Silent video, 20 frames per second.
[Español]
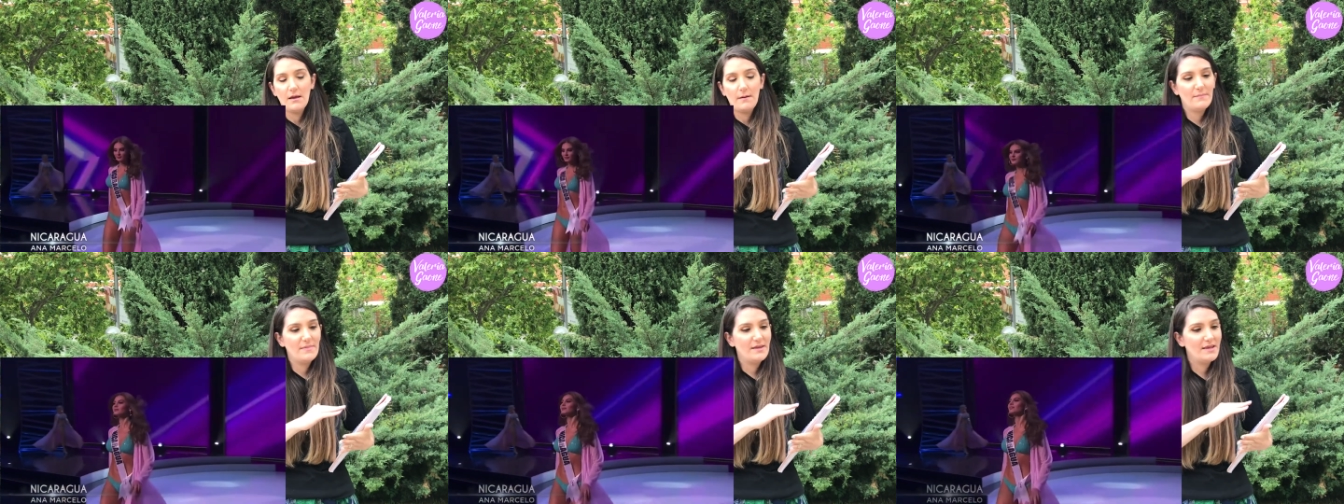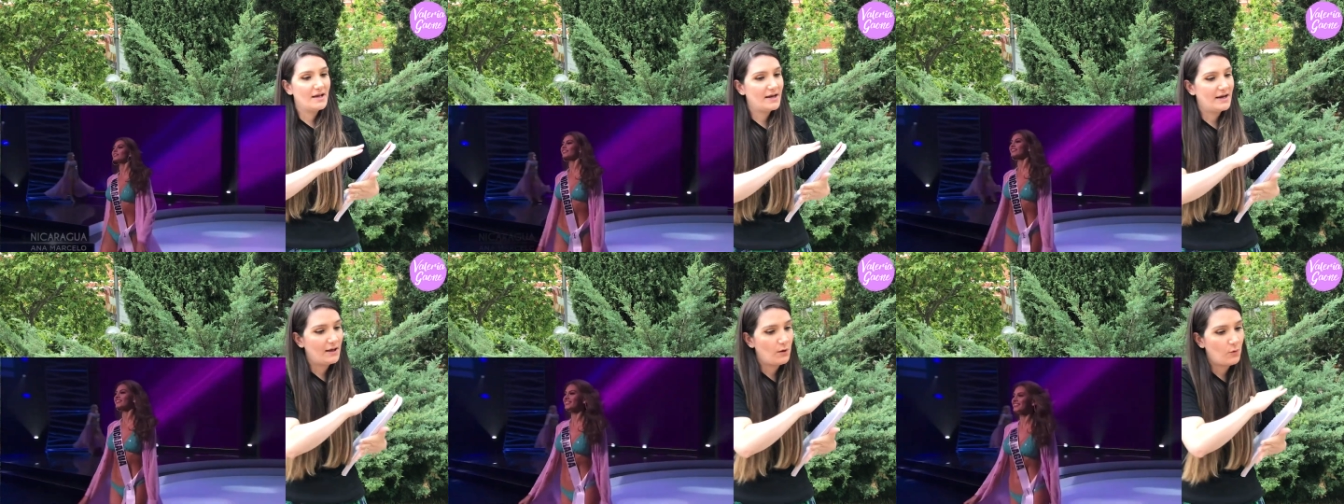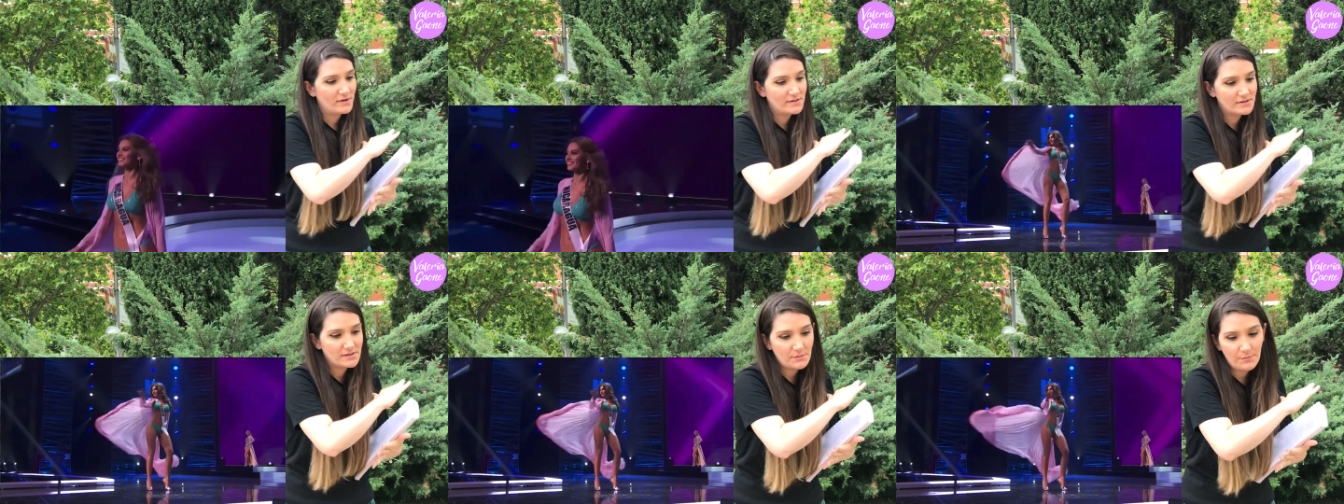mi
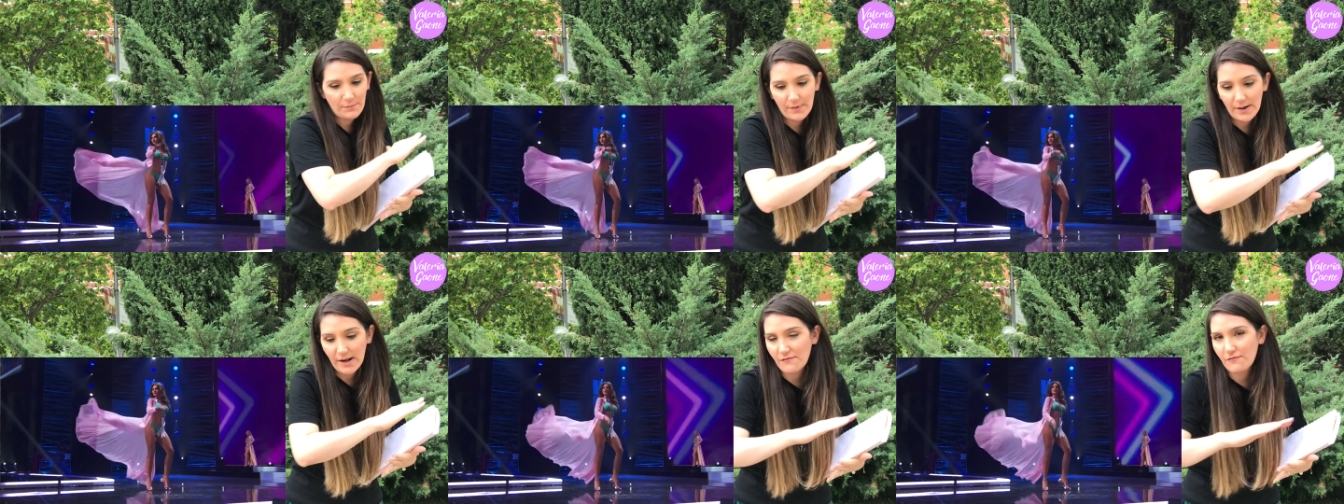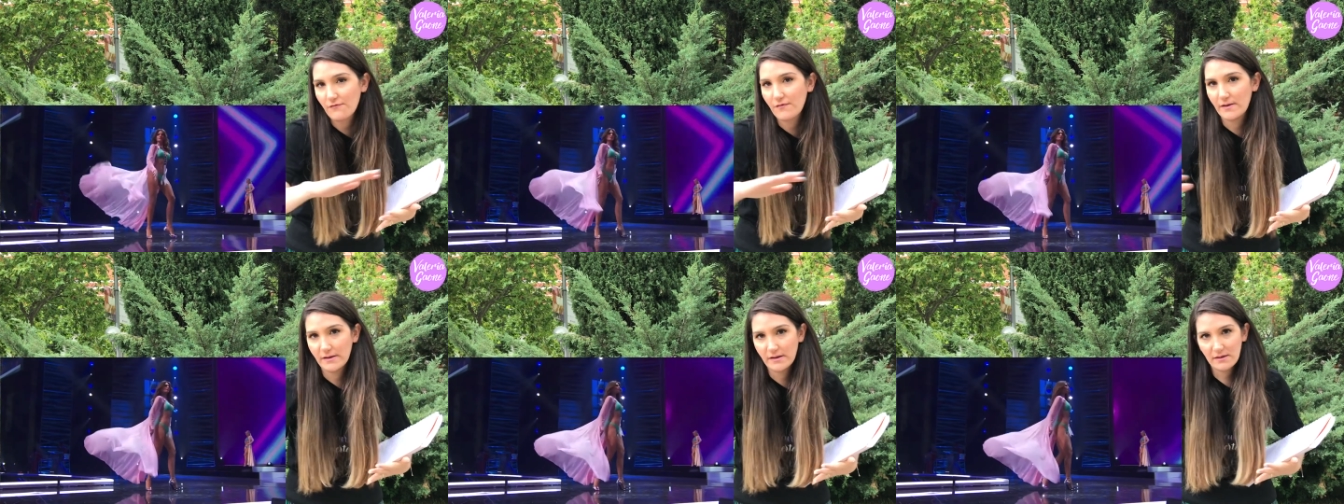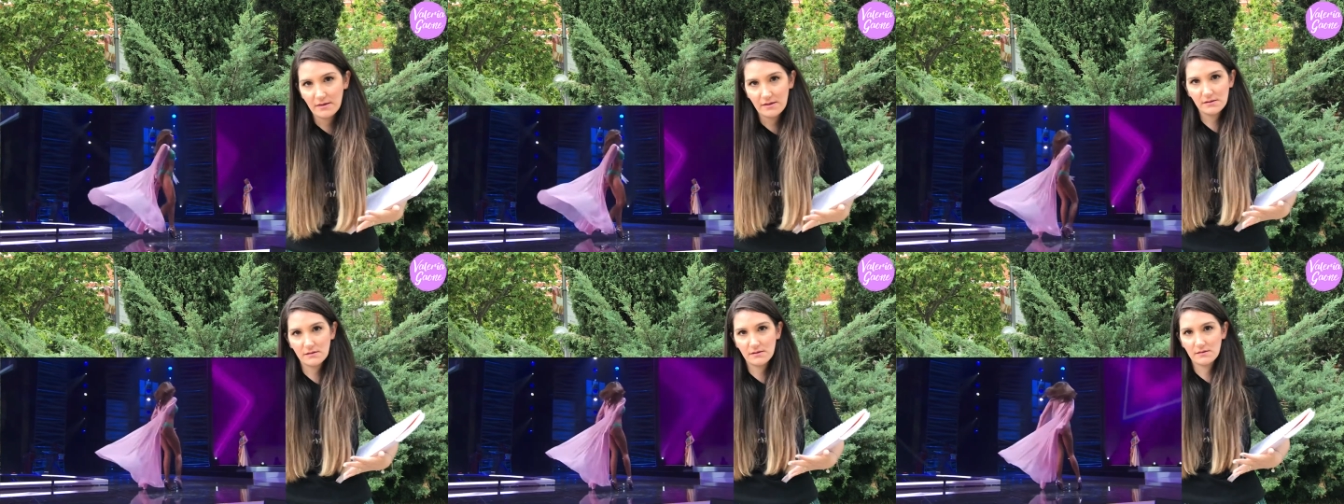nicaragüense
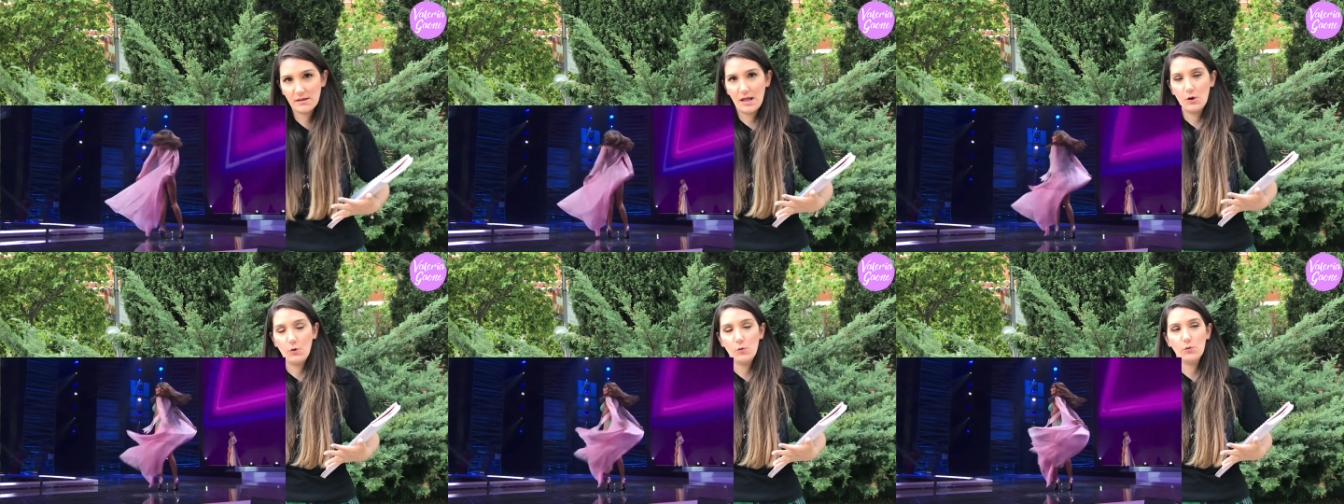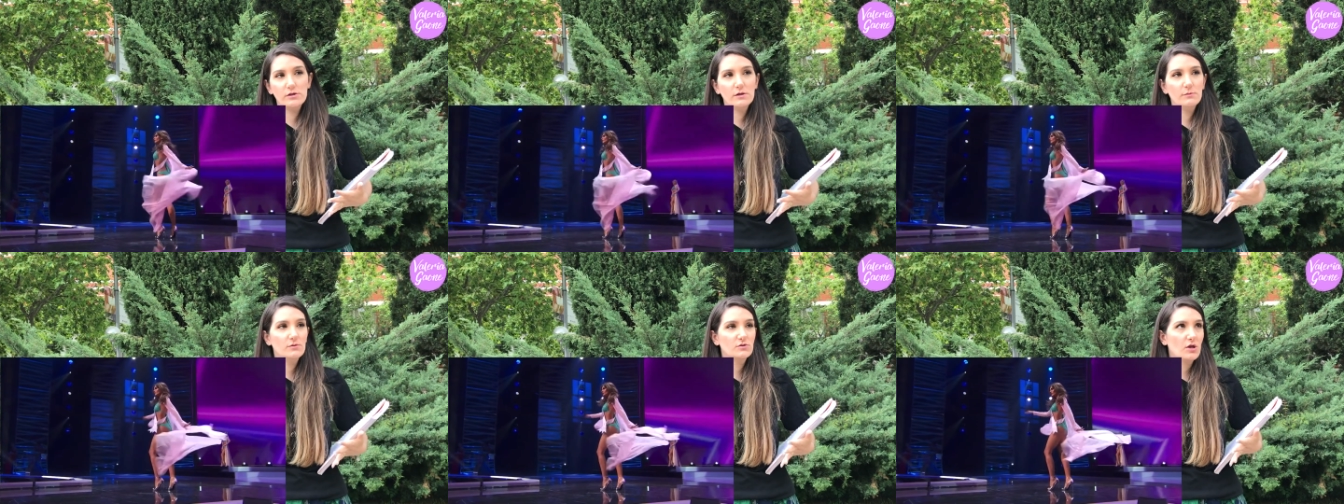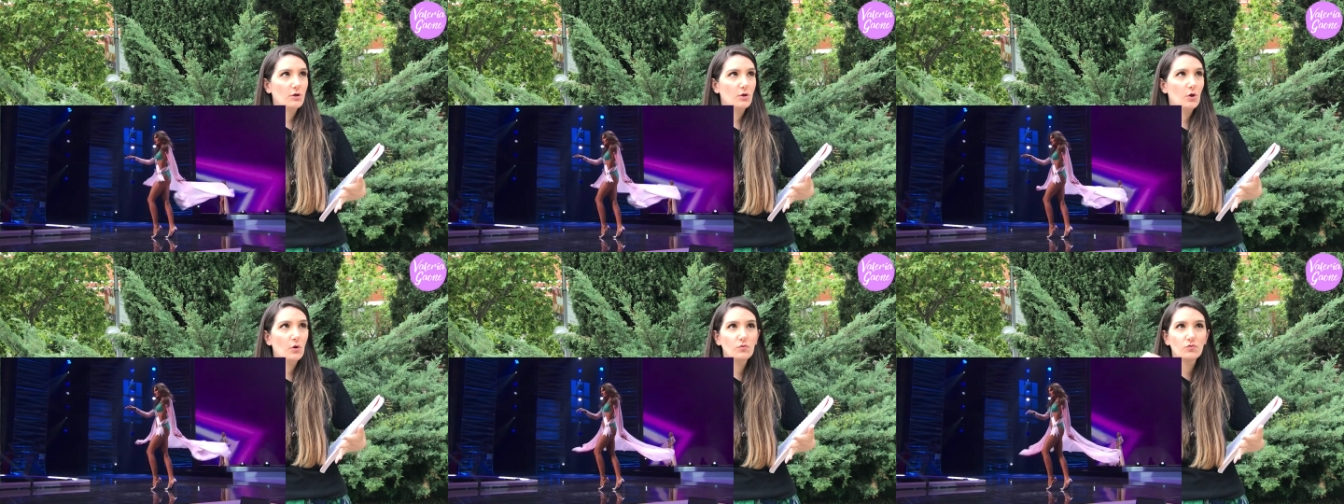preferida de los últimos
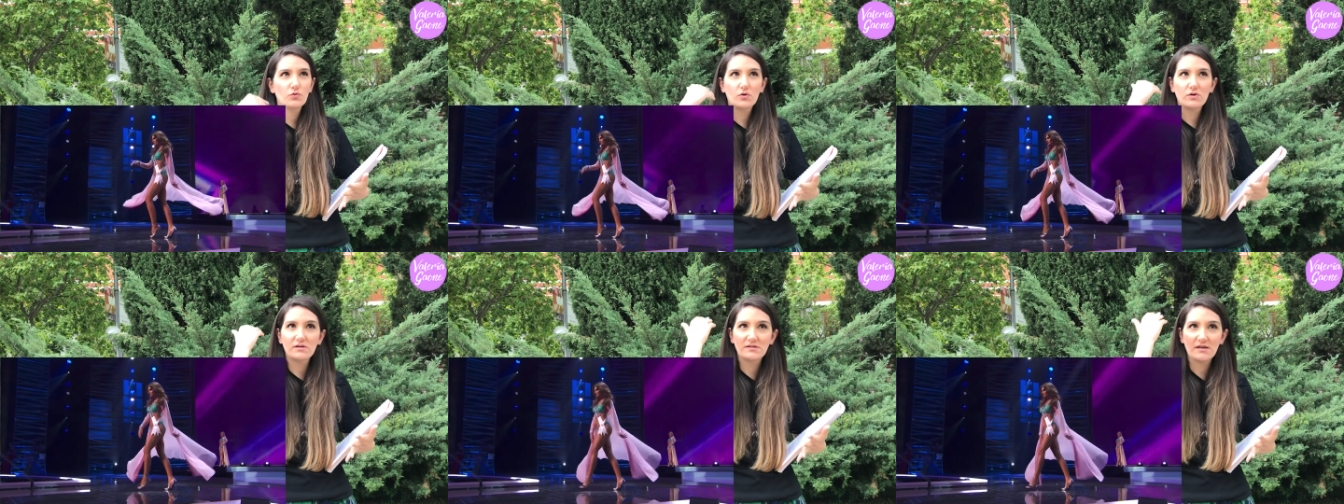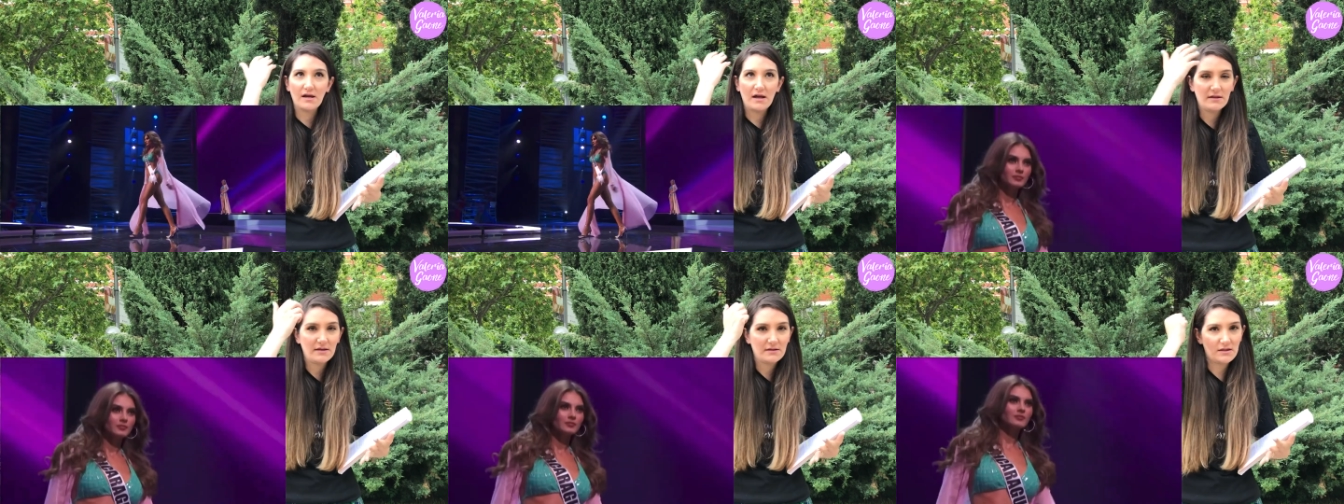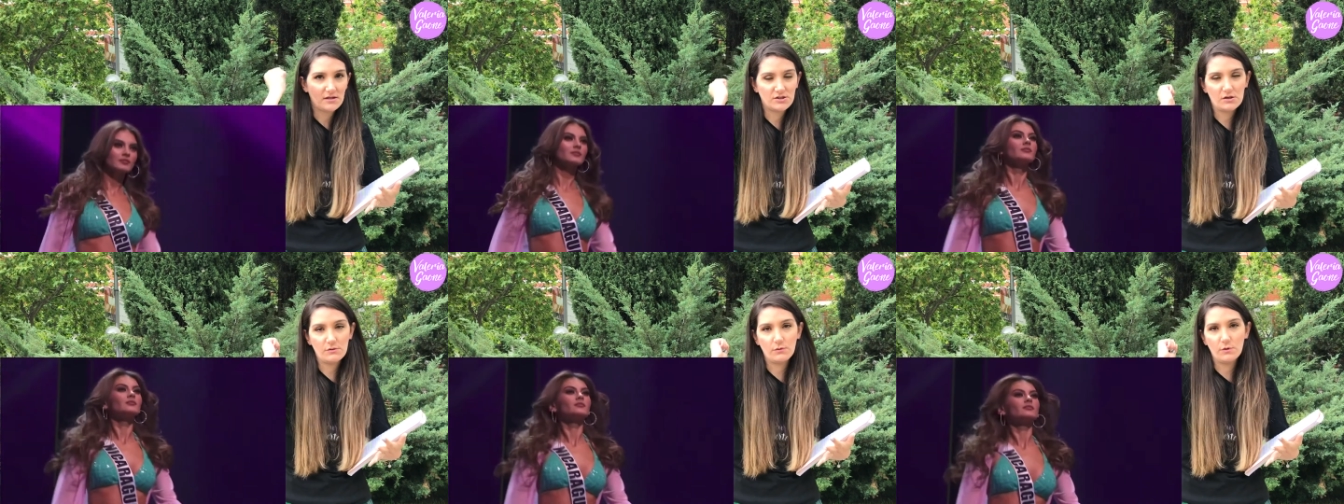años, junto quizás a
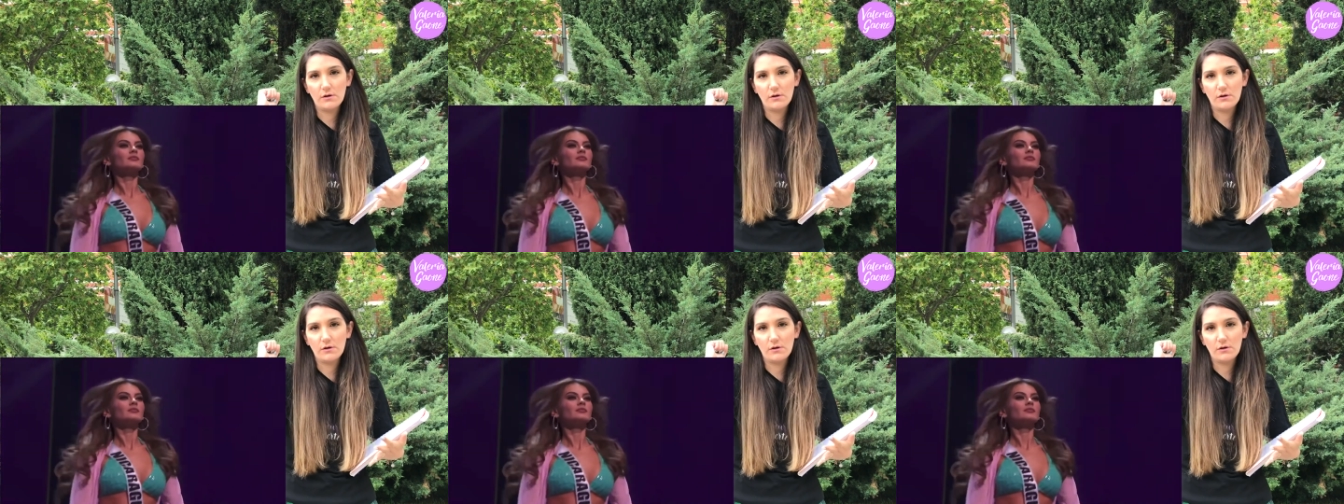Natasha